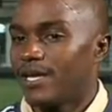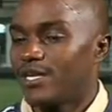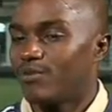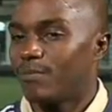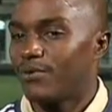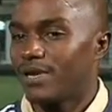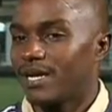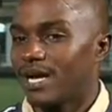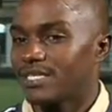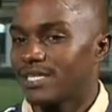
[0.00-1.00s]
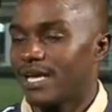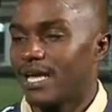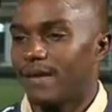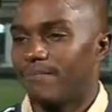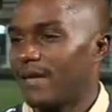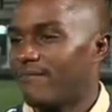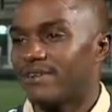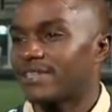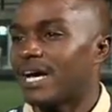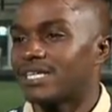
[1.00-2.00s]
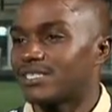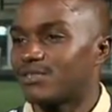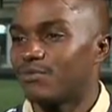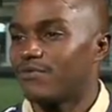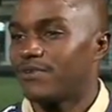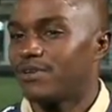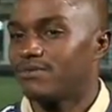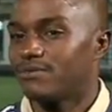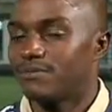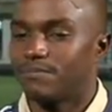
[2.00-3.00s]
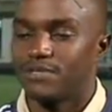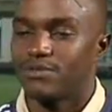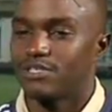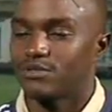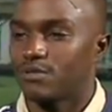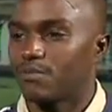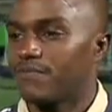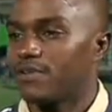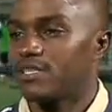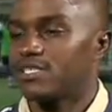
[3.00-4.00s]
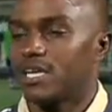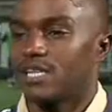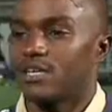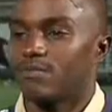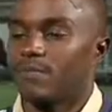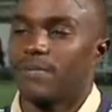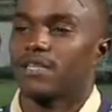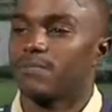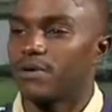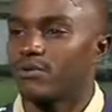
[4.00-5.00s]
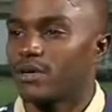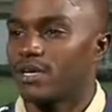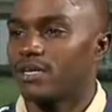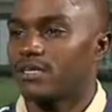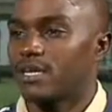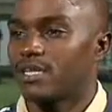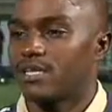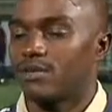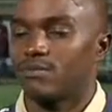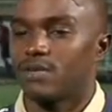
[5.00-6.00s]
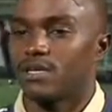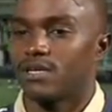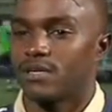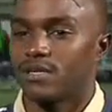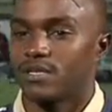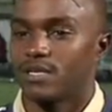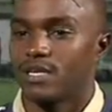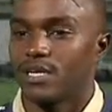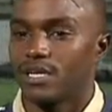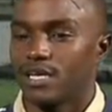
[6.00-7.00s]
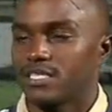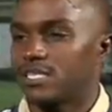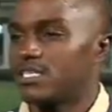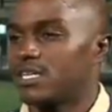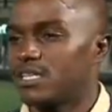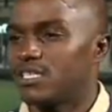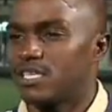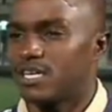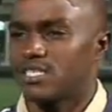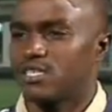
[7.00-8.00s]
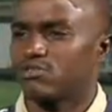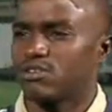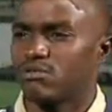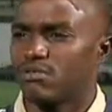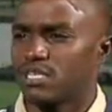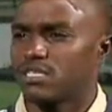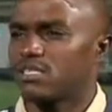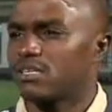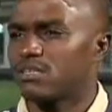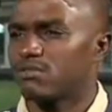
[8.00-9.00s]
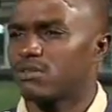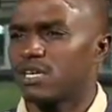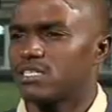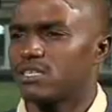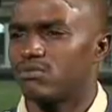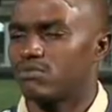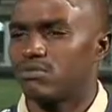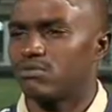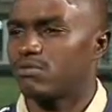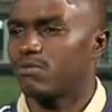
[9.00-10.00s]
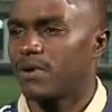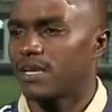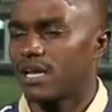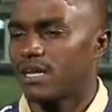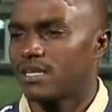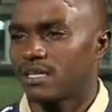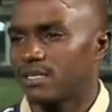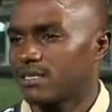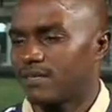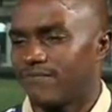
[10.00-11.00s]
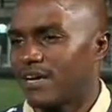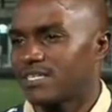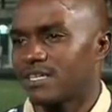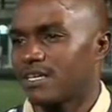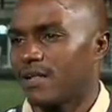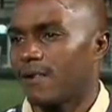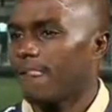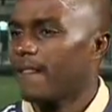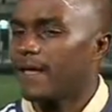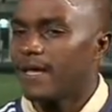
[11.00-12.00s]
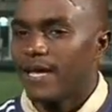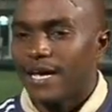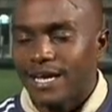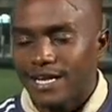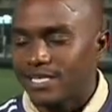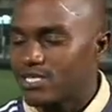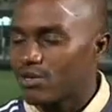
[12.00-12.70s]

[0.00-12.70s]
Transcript: E o apoio em casa é, é fantástico. O meu filho, para teres noção, o meu filho diz que quer ter uma perna para correr, claro. quer ter uma, Quer ser ciclista, quer ser jogador, quer ser treinador, quer ser tudo. Tudo o que o pai quer, ele isso faz. Isso é o mais quer. importante, de certeza. Não? É? E